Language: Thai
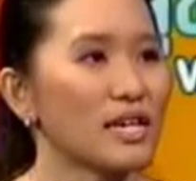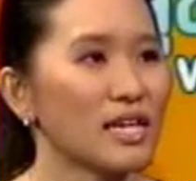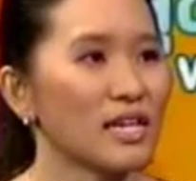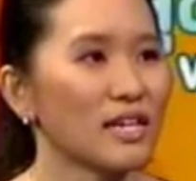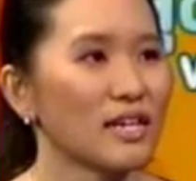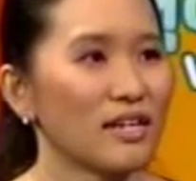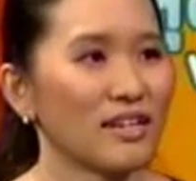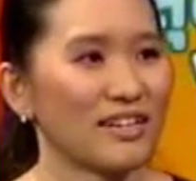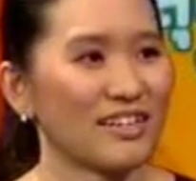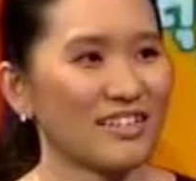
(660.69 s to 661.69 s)
บุหรี่
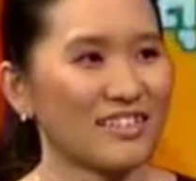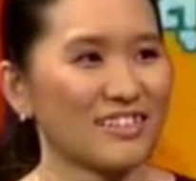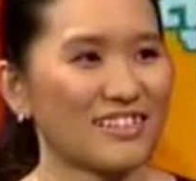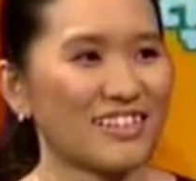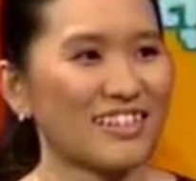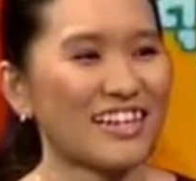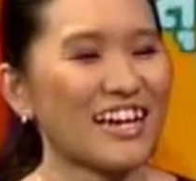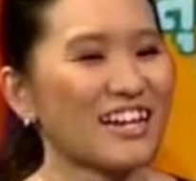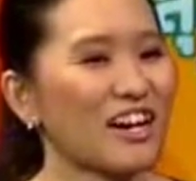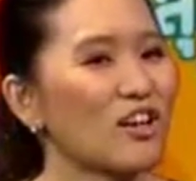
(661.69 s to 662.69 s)

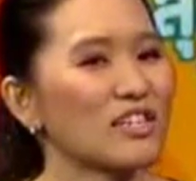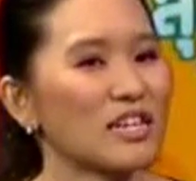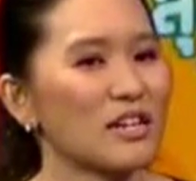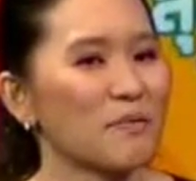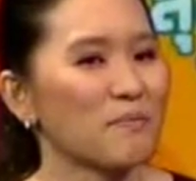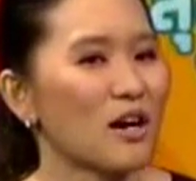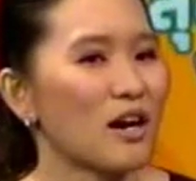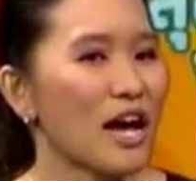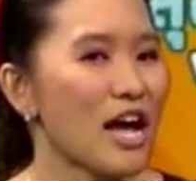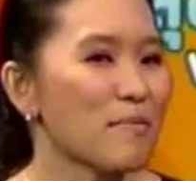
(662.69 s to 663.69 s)
เขาก็จะพอ
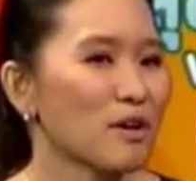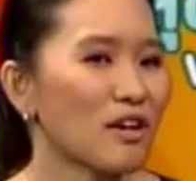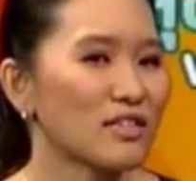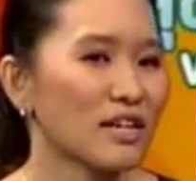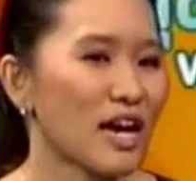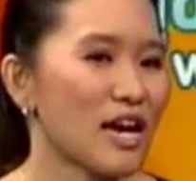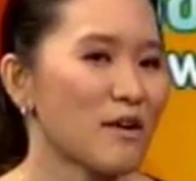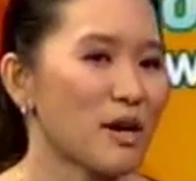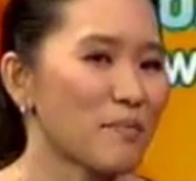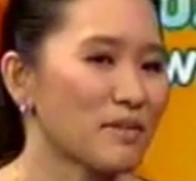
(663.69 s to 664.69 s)
ห้ามเขาก็จะแค่
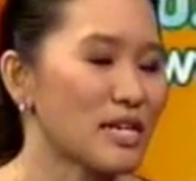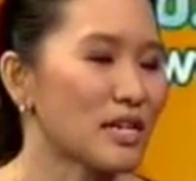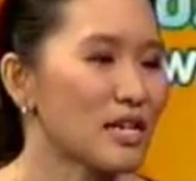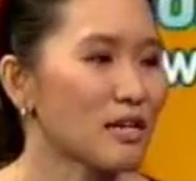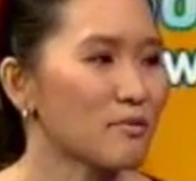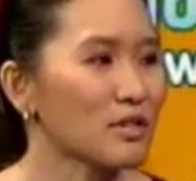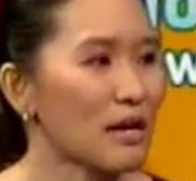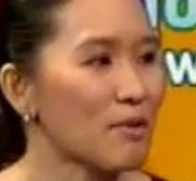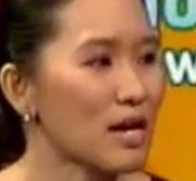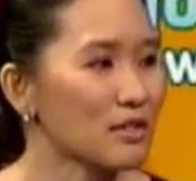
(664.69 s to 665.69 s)
แบบหลีกเลี่ยง
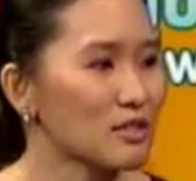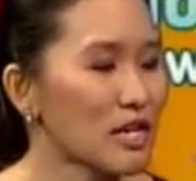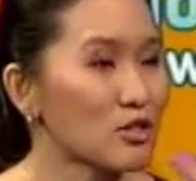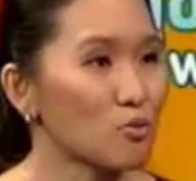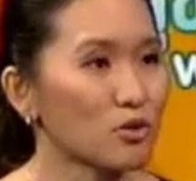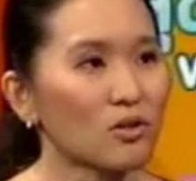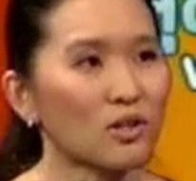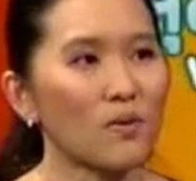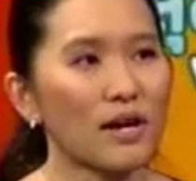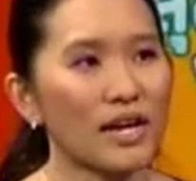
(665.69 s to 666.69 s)
แต่ว่าถ้าสูบต
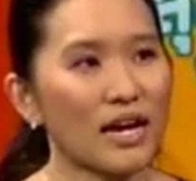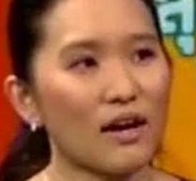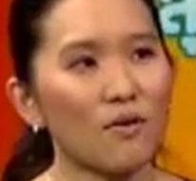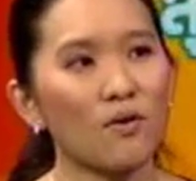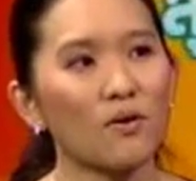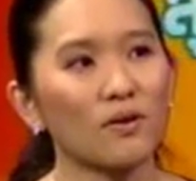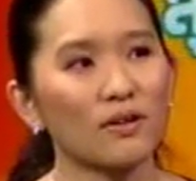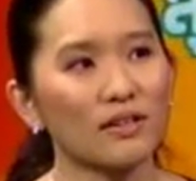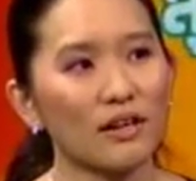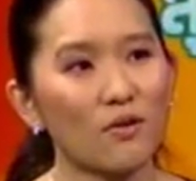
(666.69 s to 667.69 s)
รงๆ อันเนี้ยเขาคง
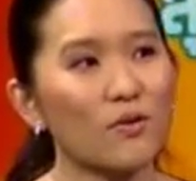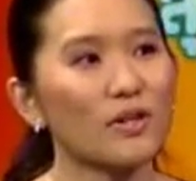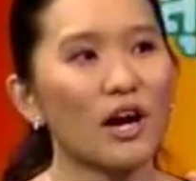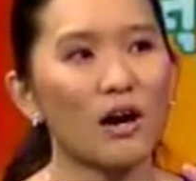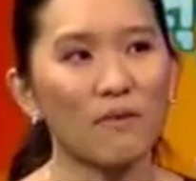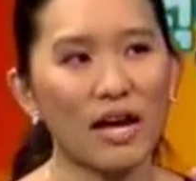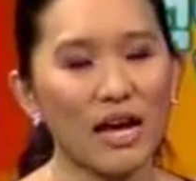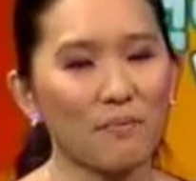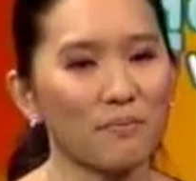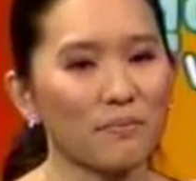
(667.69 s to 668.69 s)
เขาคงยอมมา
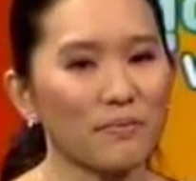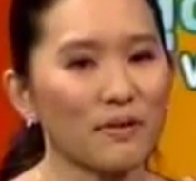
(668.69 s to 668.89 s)
แอม